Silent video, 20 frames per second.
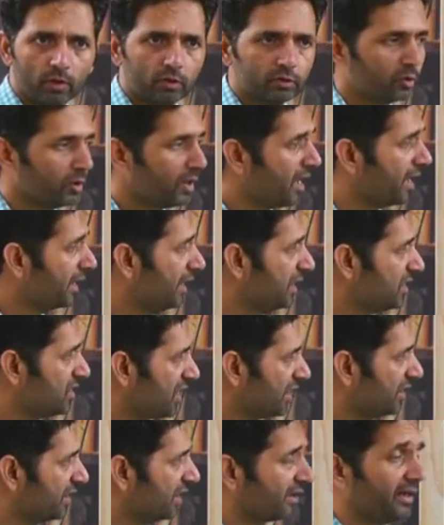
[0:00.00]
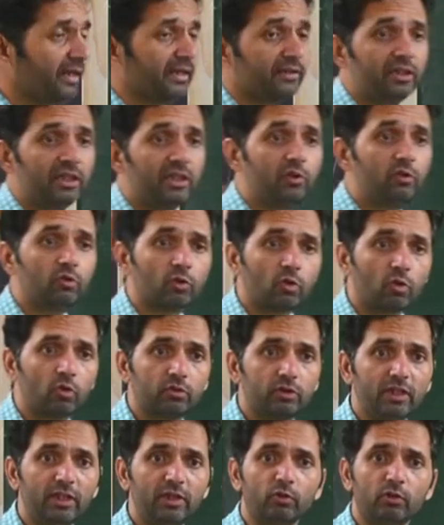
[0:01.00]
तो आगे जाके क्या करेंगे तीन न्यूट्रॉन
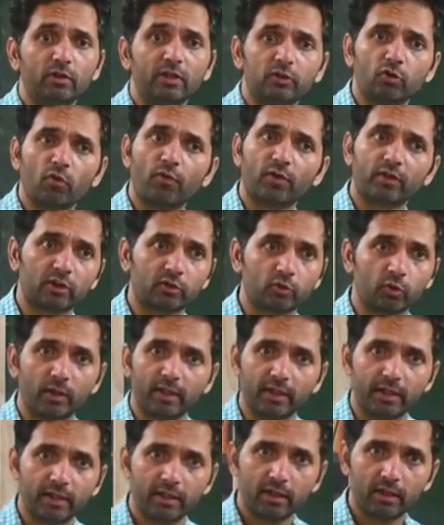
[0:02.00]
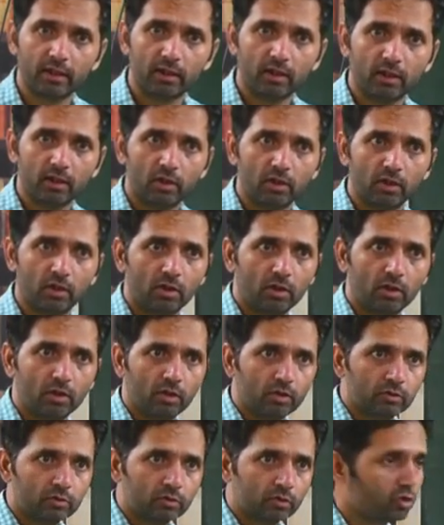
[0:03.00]
तीन न्यूक्लियस को फर्दर तोड़ेंगे
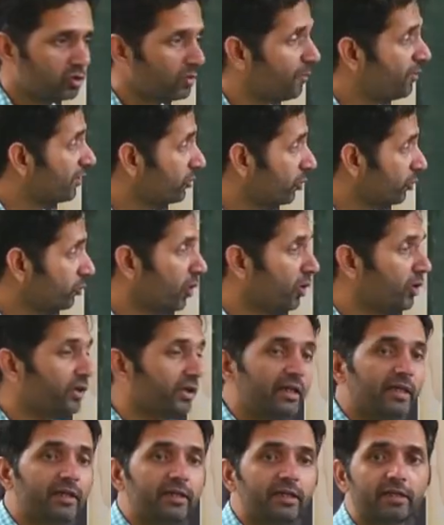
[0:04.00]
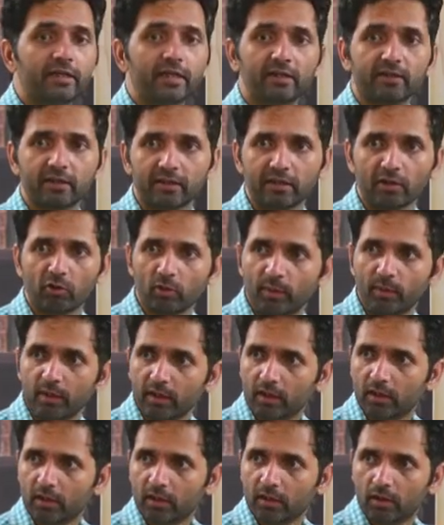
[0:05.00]
तो उसमें फिर नो निकलेंगे क्या क्या होंगे भाई
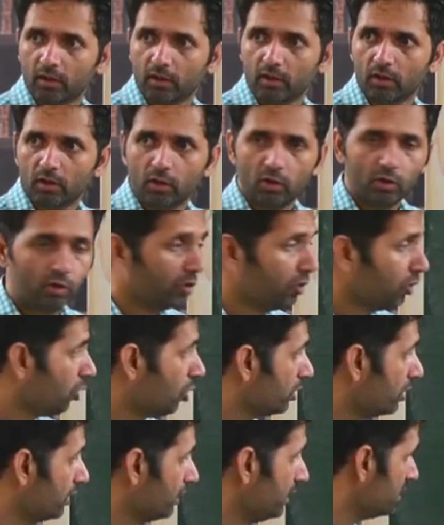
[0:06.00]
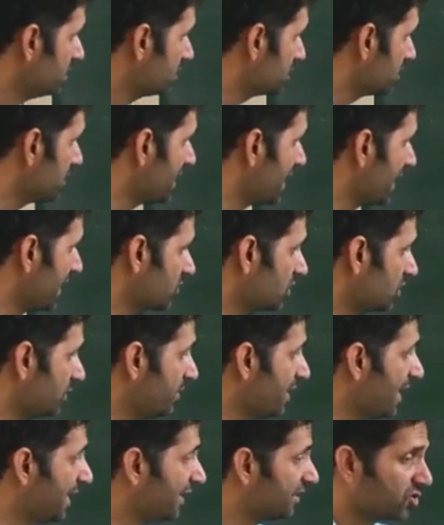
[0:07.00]
और इस रिएक्शन में
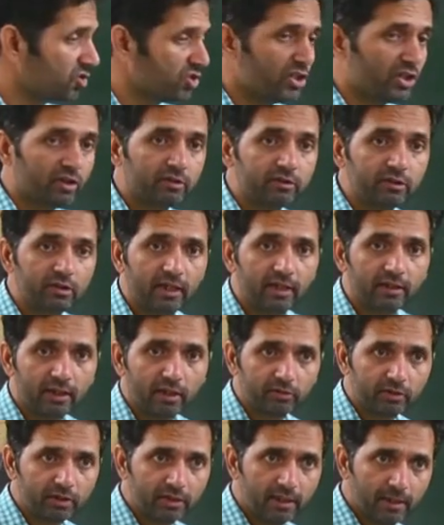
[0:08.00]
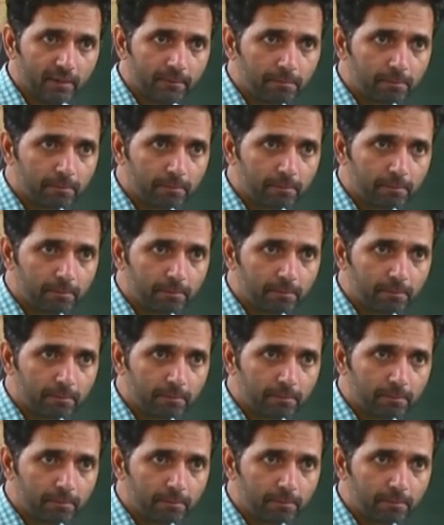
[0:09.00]
एनर्जी निकलती है क्या होती है